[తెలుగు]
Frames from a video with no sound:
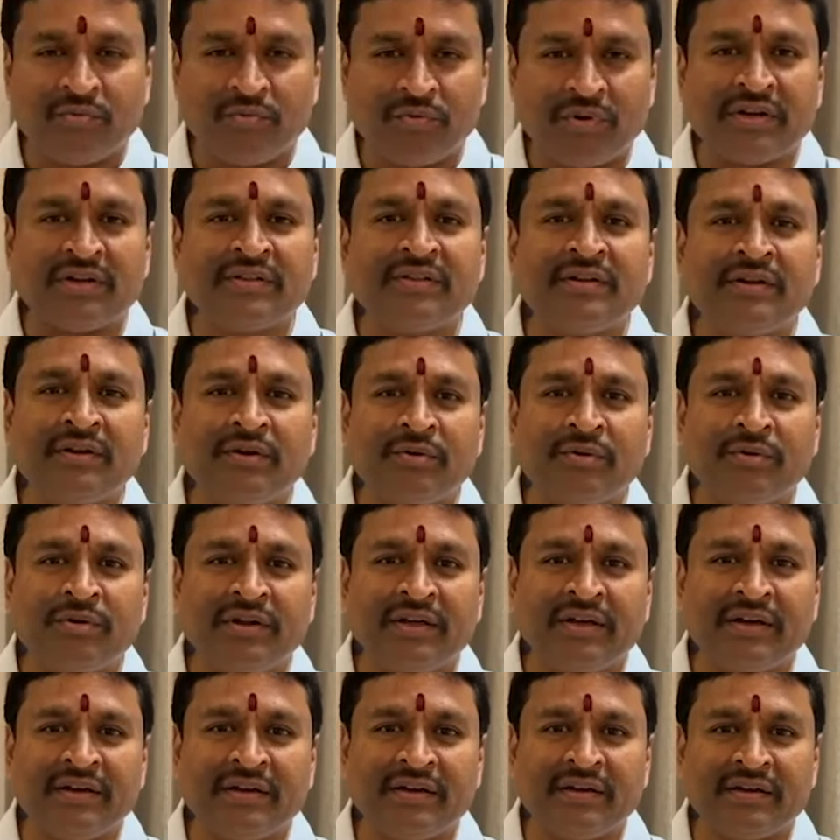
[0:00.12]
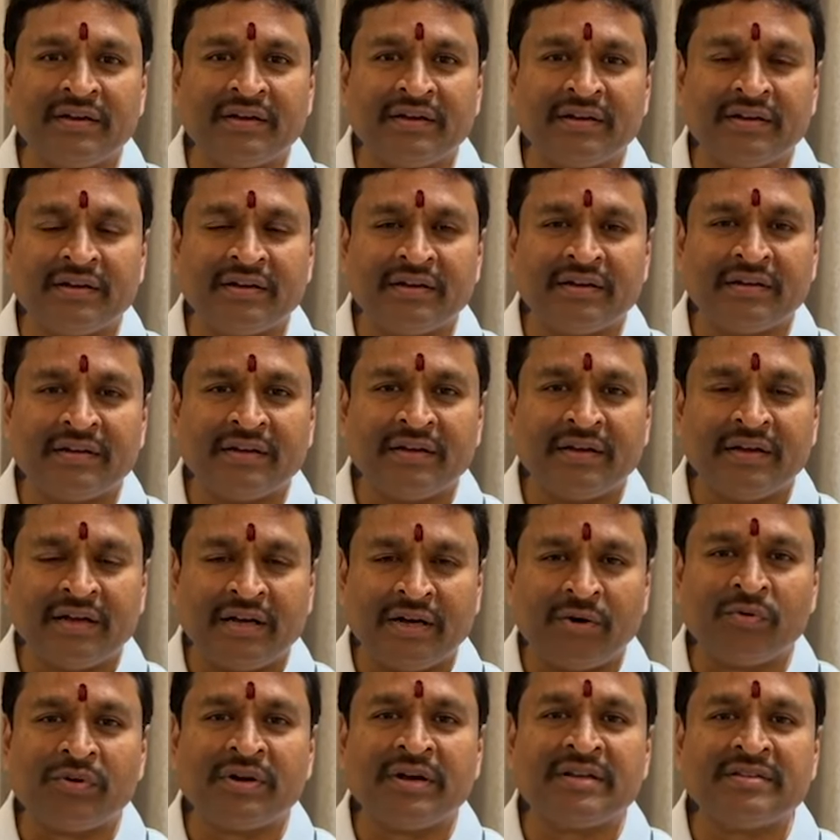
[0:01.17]
వరదల్లో కూడా
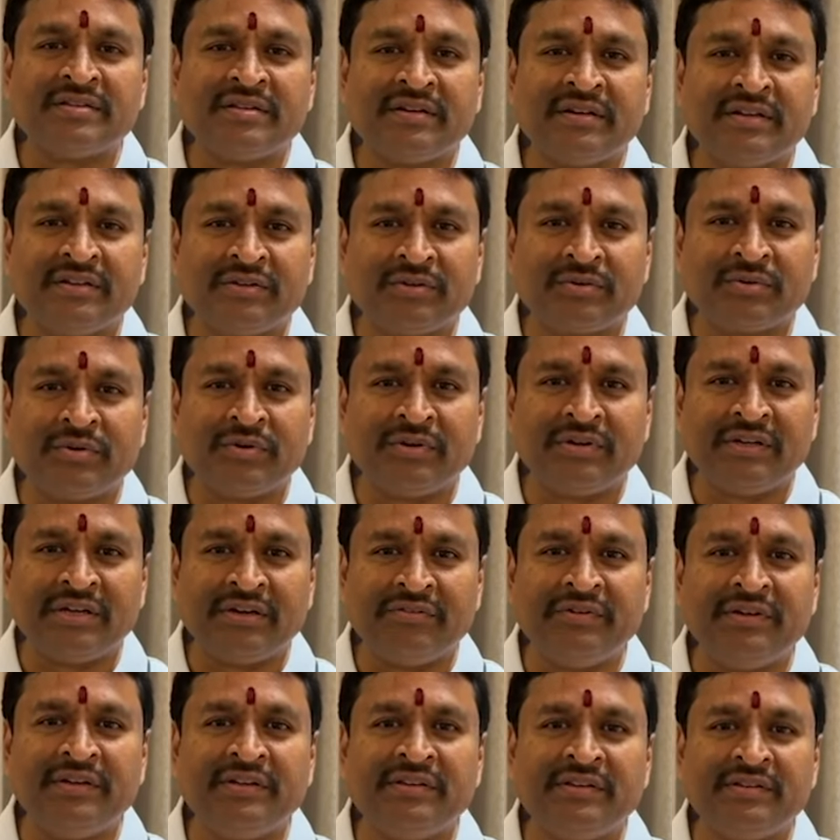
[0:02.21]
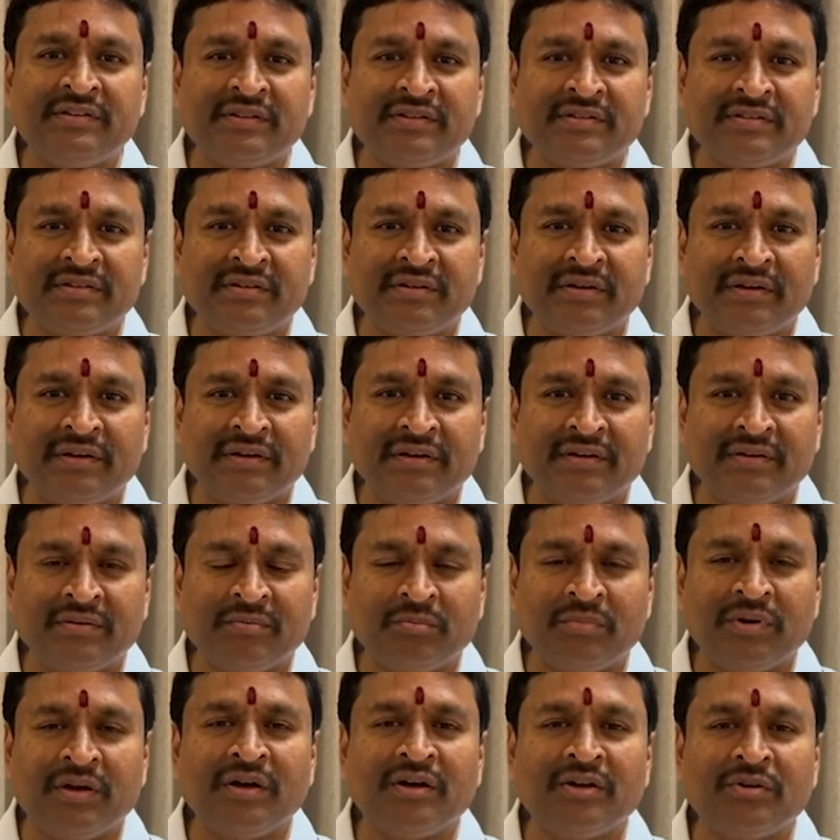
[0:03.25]
అవకాశాన్ని ఎత్తుక్కొని అవినీతి చేసిన
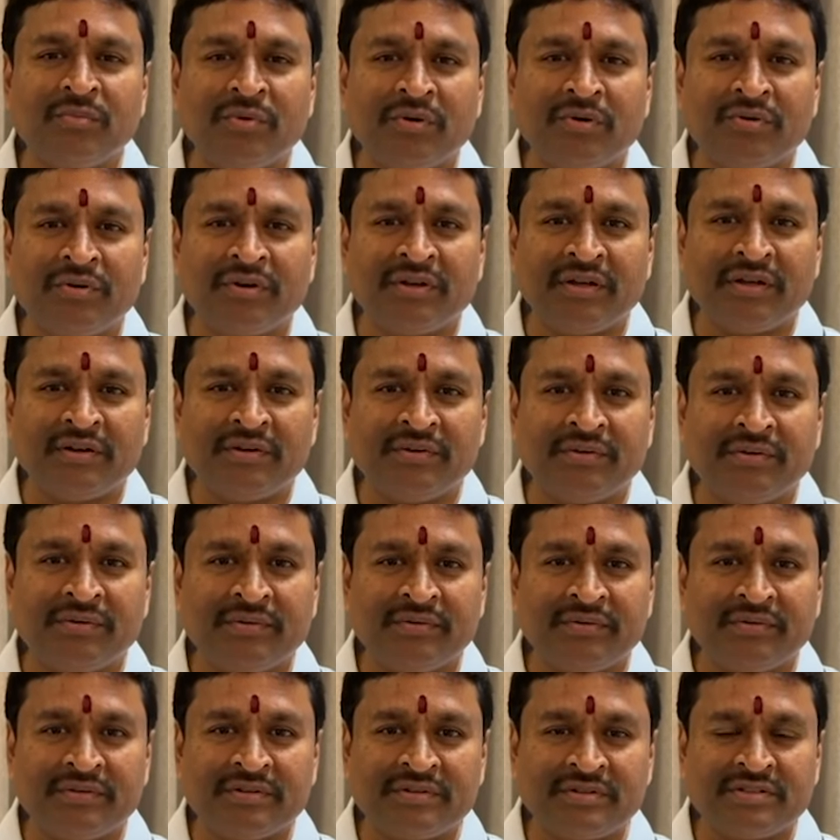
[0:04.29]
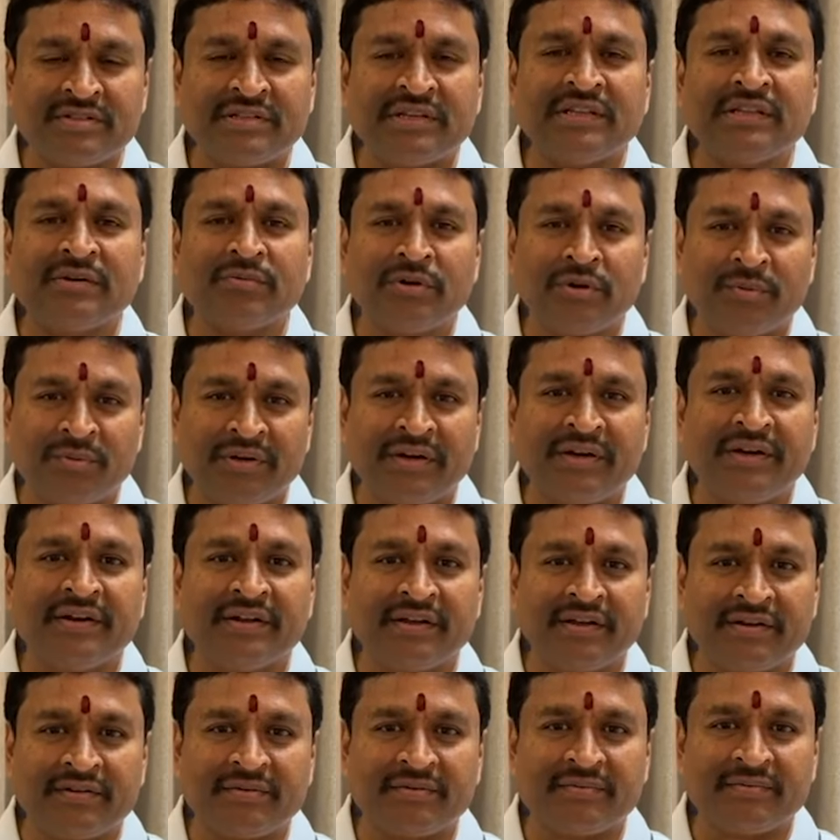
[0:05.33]
మహానుభావుడు గారు చంద్రబాబు నాయుడు
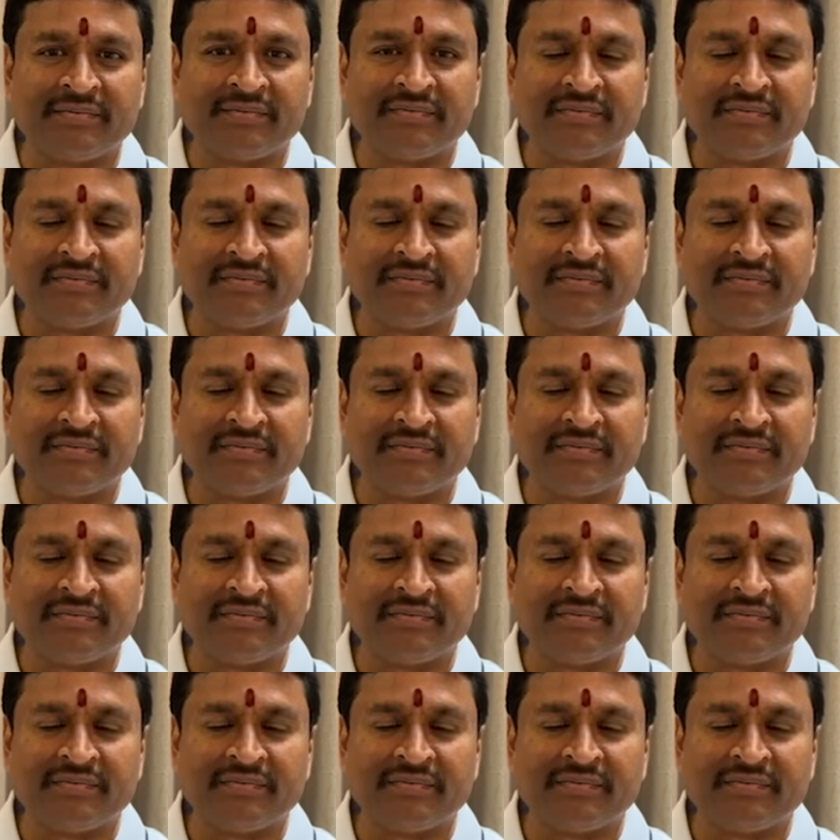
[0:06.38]
గారు